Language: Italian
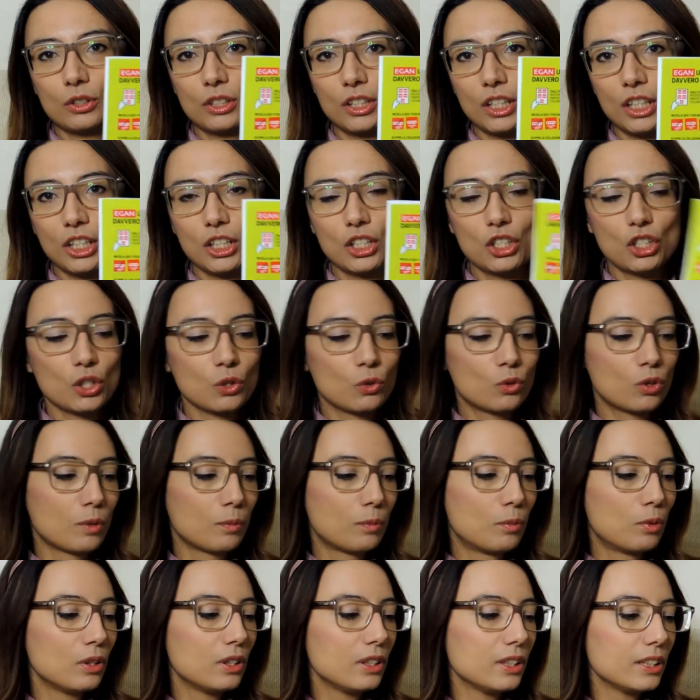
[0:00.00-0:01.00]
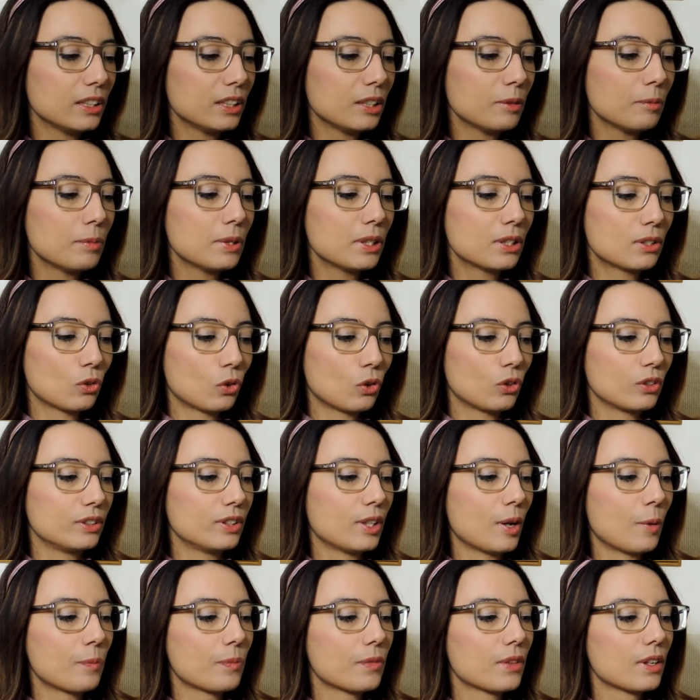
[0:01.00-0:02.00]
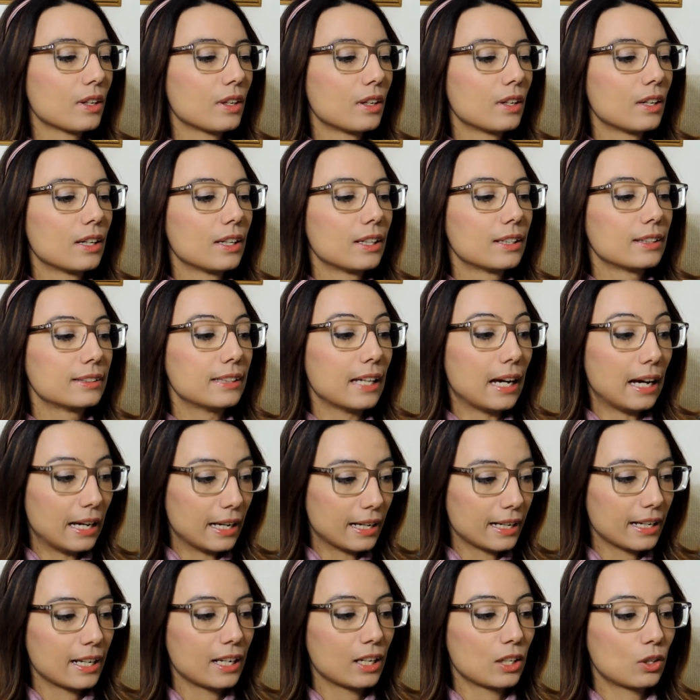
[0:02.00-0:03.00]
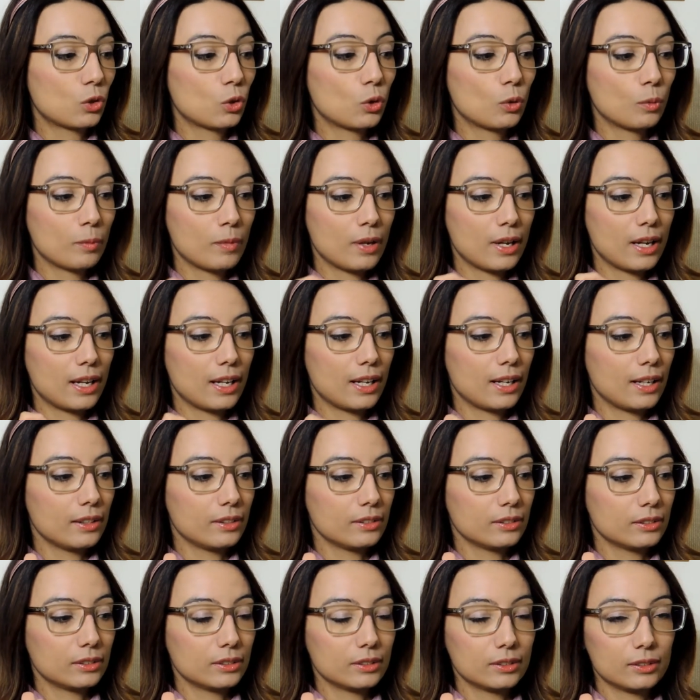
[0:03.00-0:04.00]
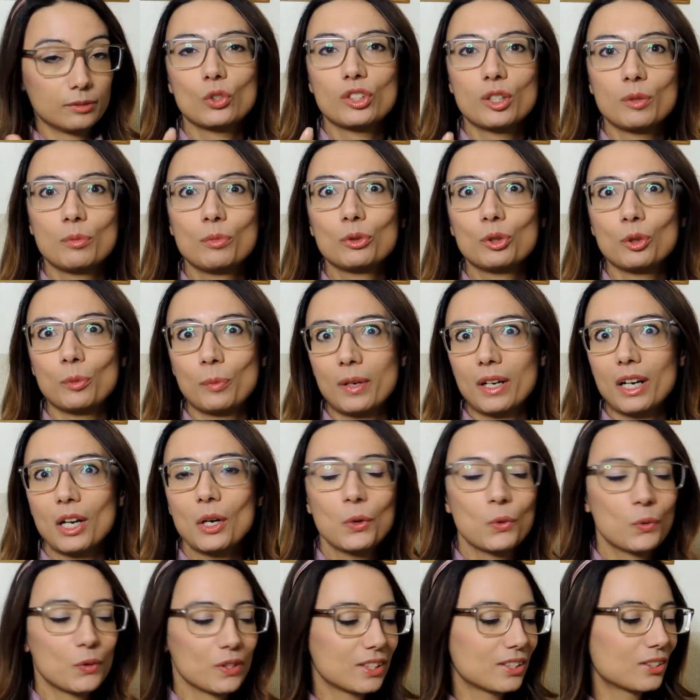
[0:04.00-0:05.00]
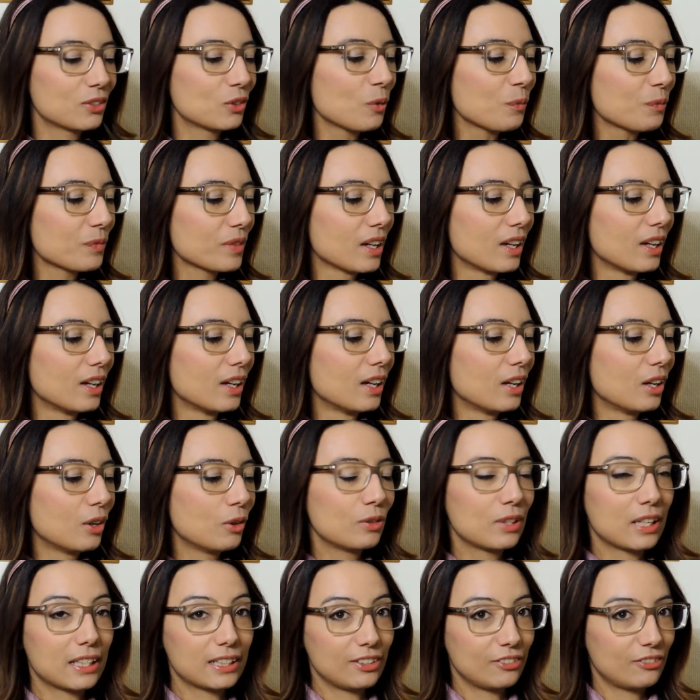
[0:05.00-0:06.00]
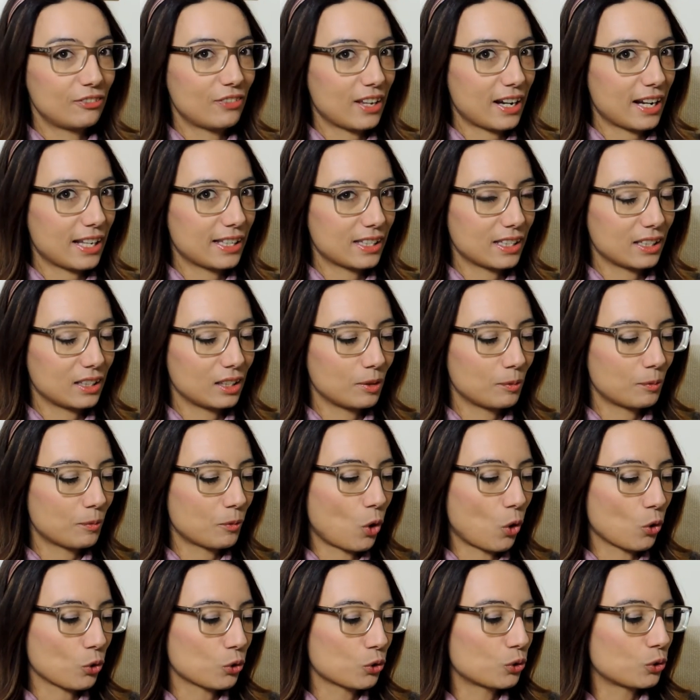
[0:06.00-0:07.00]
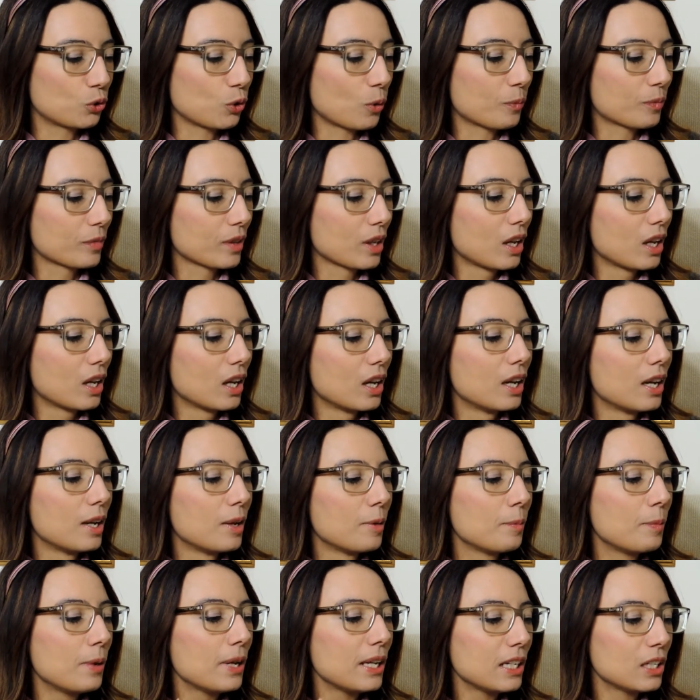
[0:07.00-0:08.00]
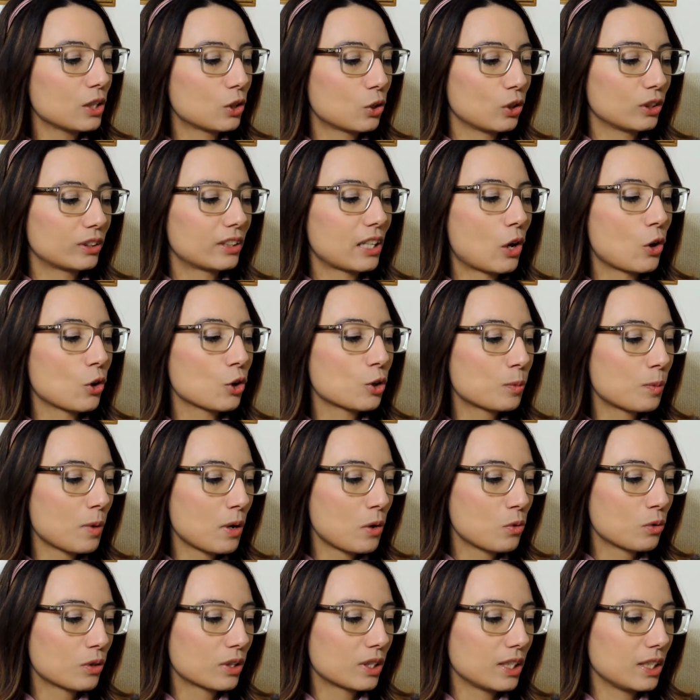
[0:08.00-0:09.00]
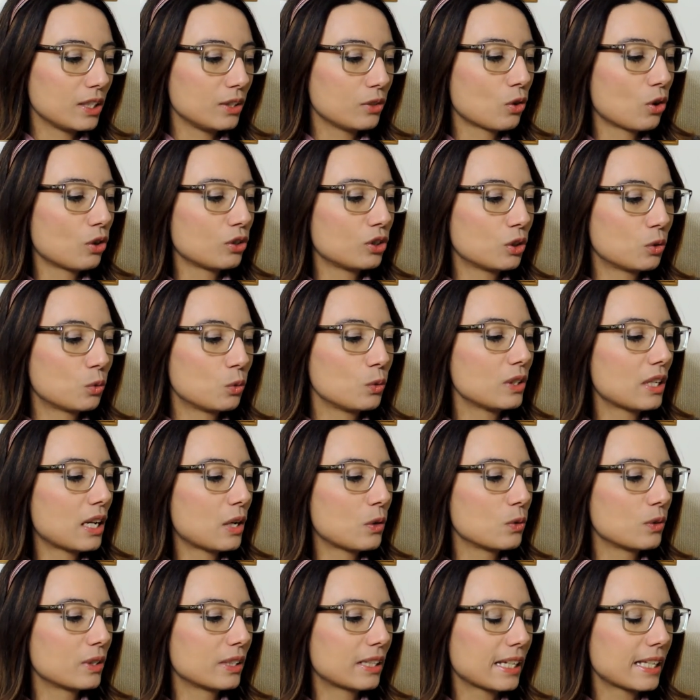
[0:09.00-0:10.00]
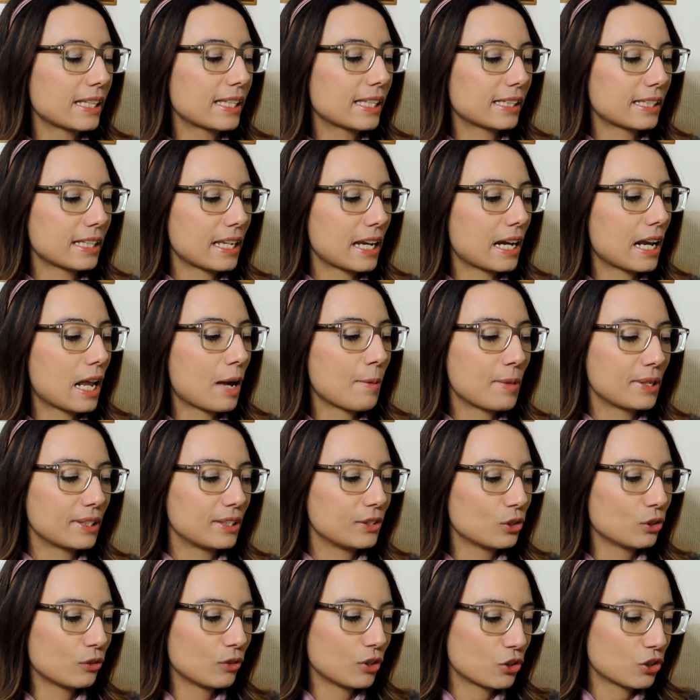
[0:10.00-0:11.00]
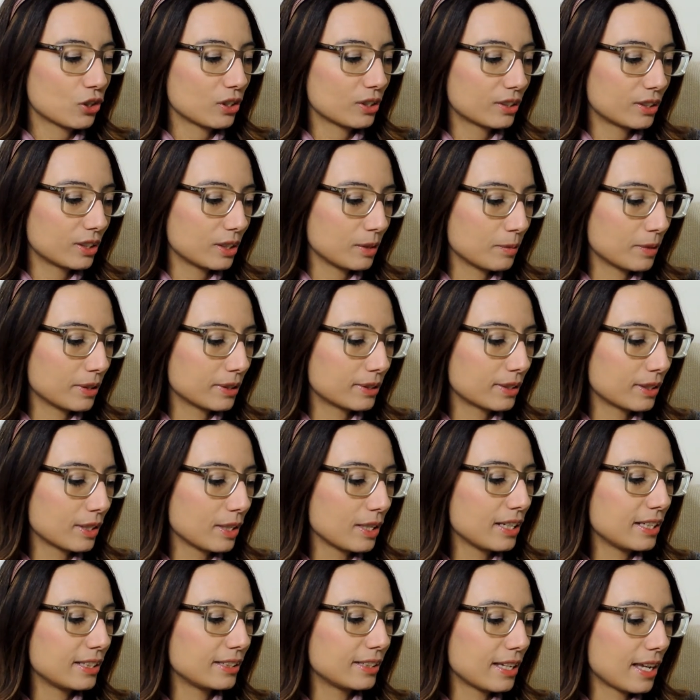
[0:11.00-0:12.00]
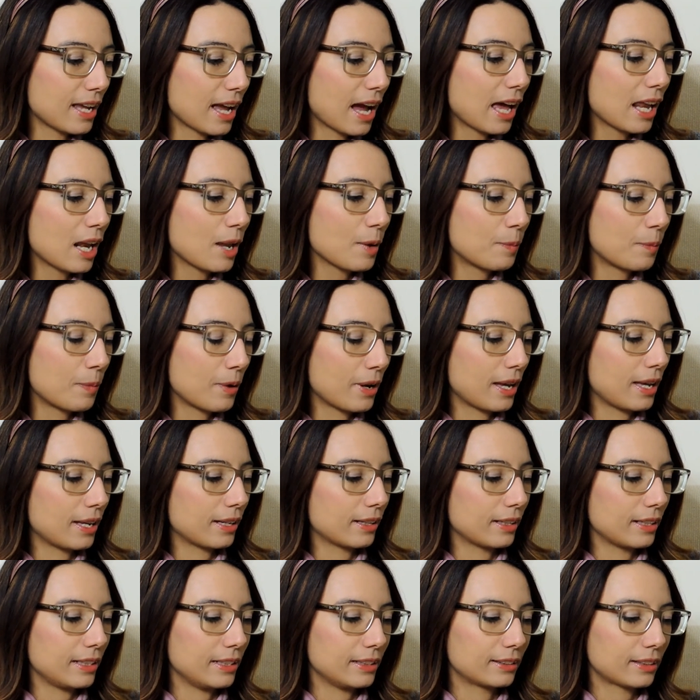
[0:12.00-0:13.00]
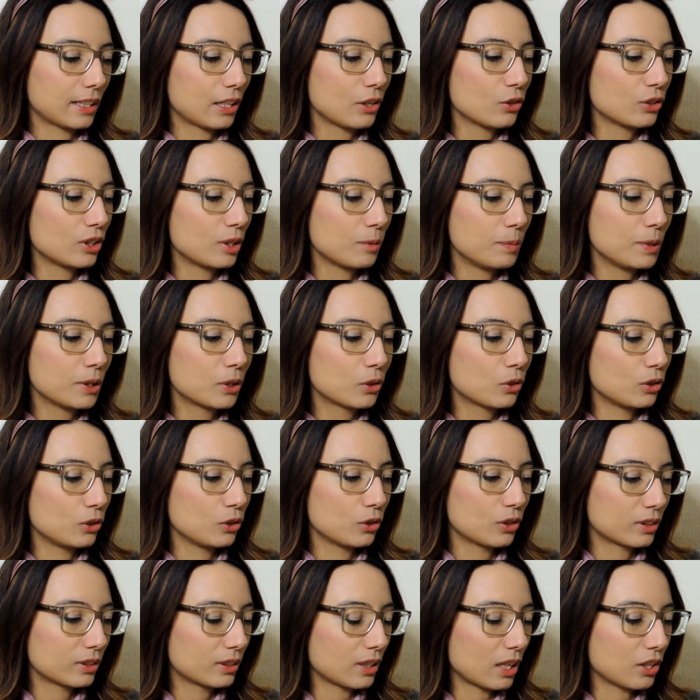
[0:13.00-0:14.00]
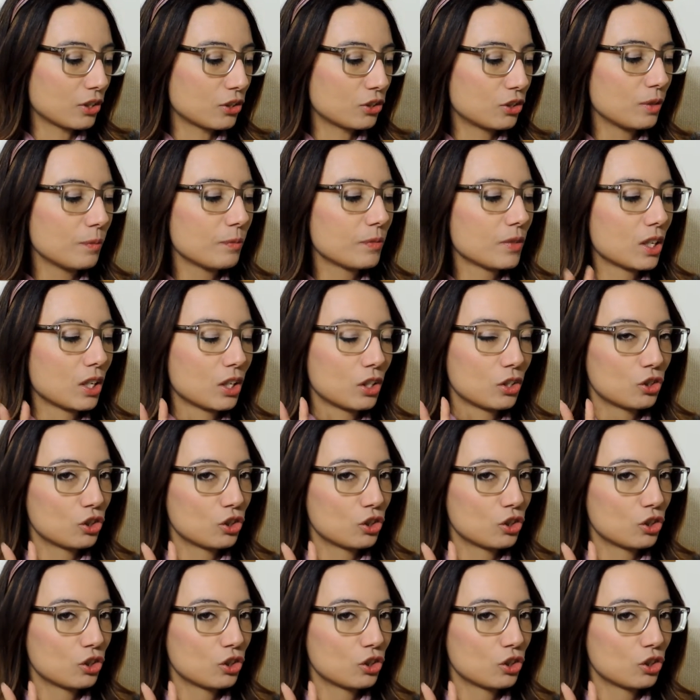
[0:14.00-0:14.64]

con i 5 bollini, bisogna dare come eh, contributo per l'acquisto una differenza di costo. Per il coltello spellucchino, di cui la lunghezza della lama è di 9 cm, ideale per il taglio dei piccoli ortaggi,